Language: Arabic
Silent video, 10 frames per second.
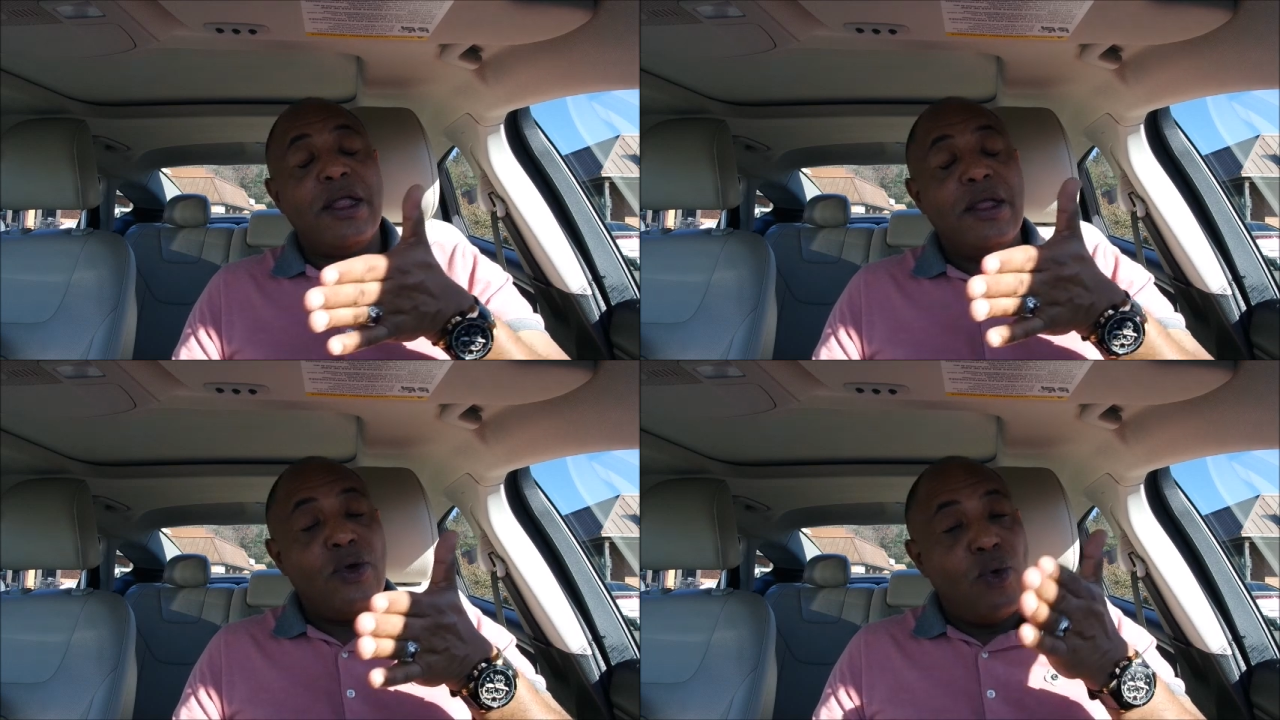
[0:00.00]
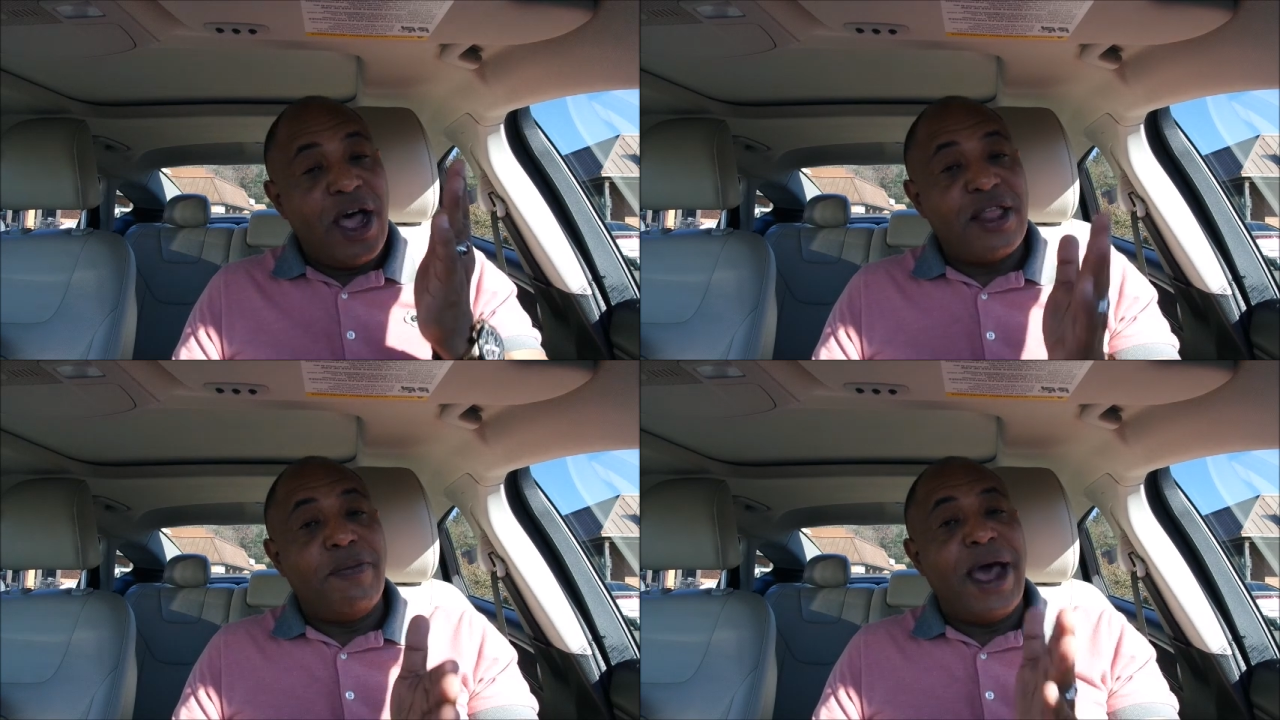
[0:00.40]

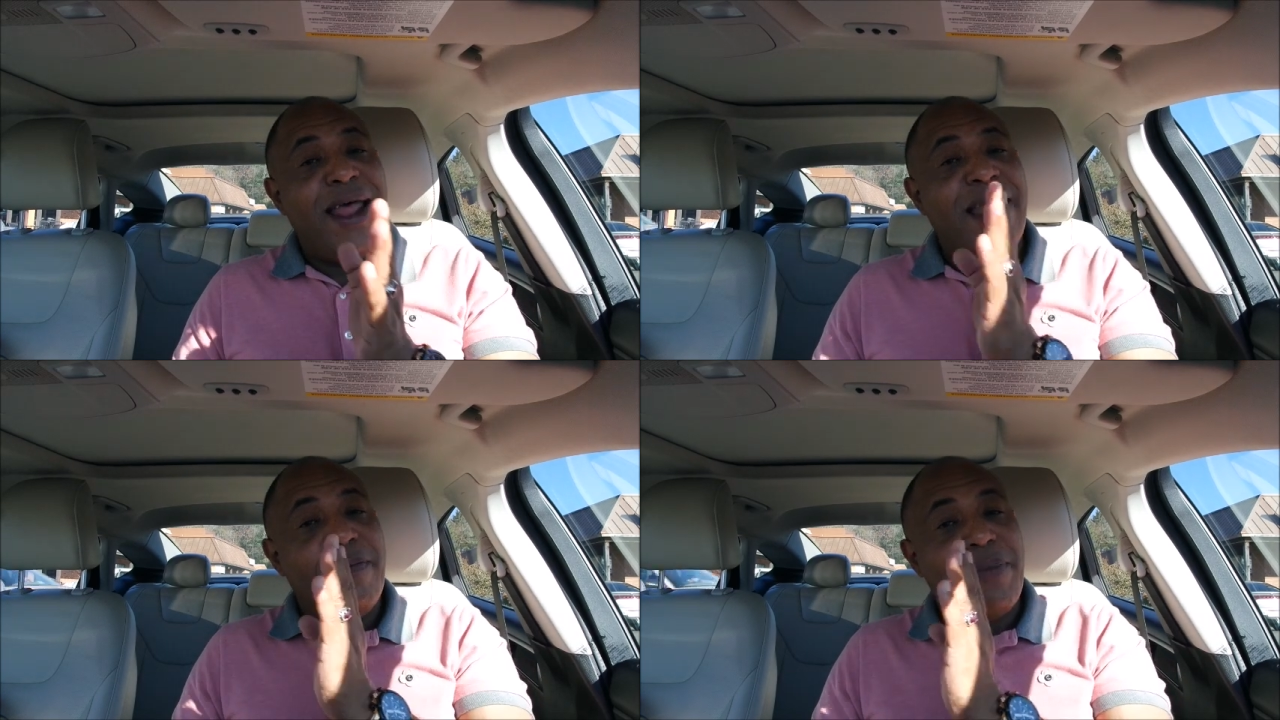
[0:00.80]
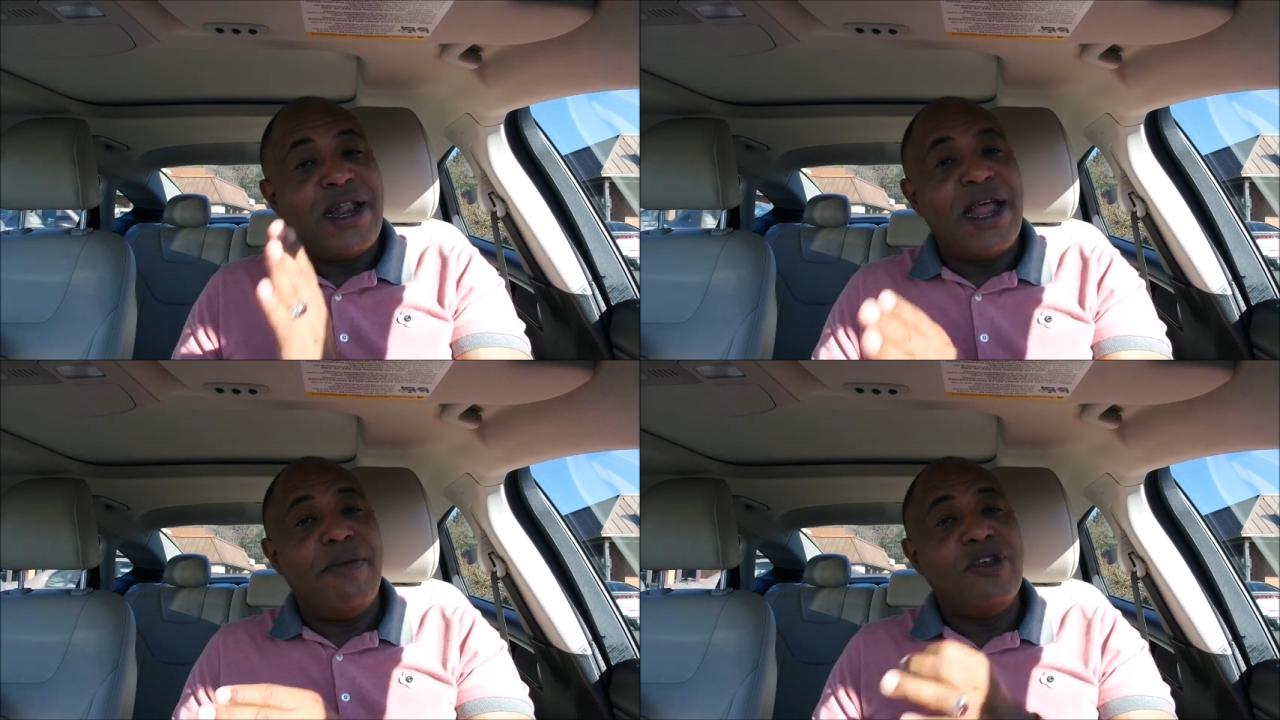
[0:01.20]
يواظب على
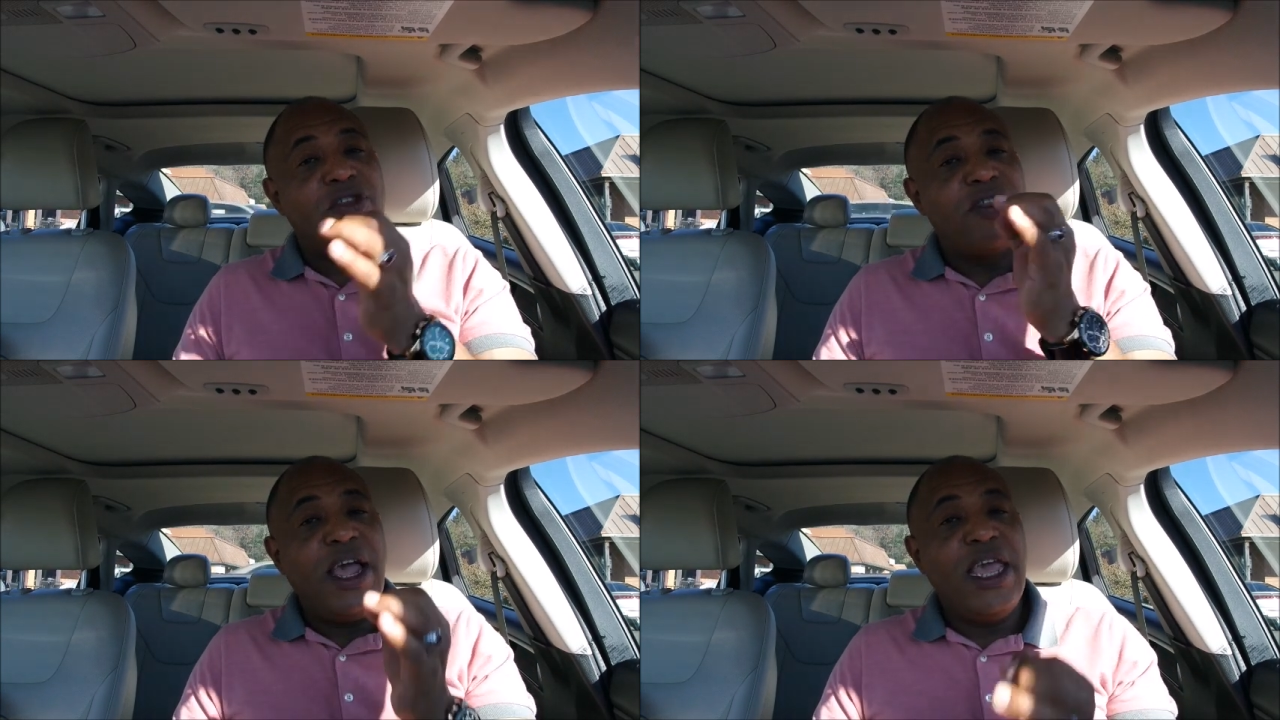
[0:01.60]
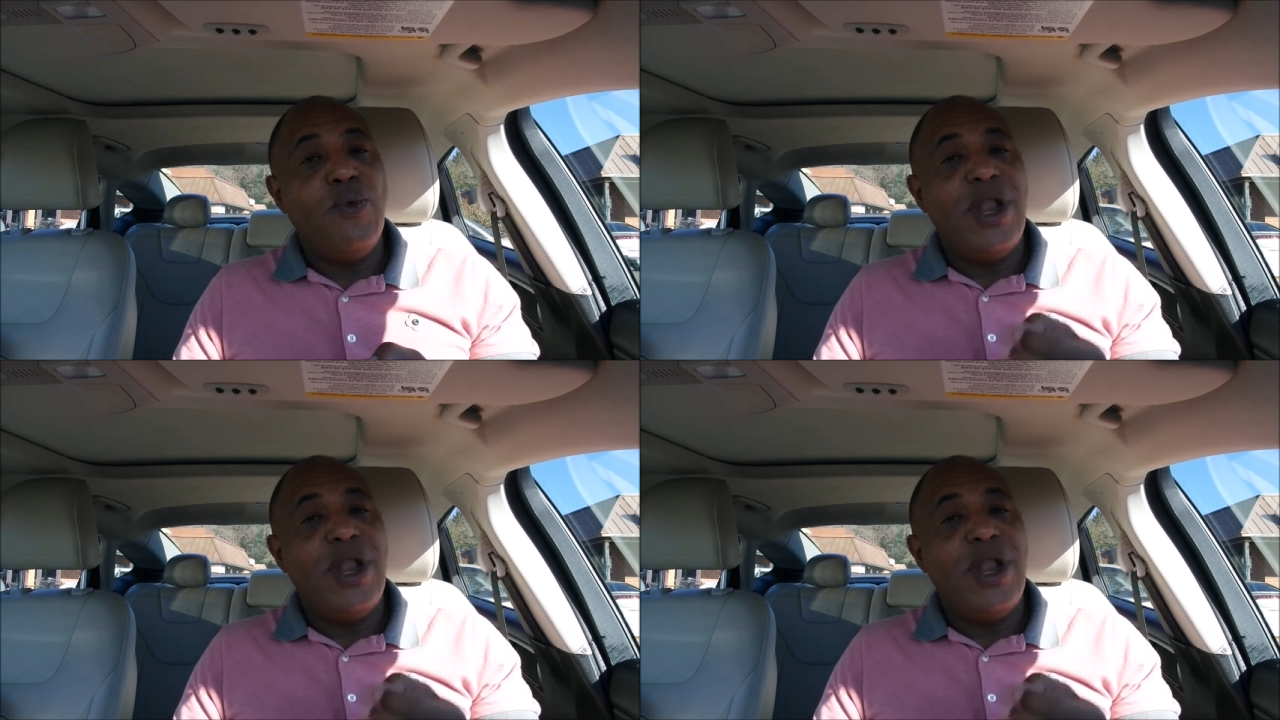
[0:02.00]
البرنامج الصحي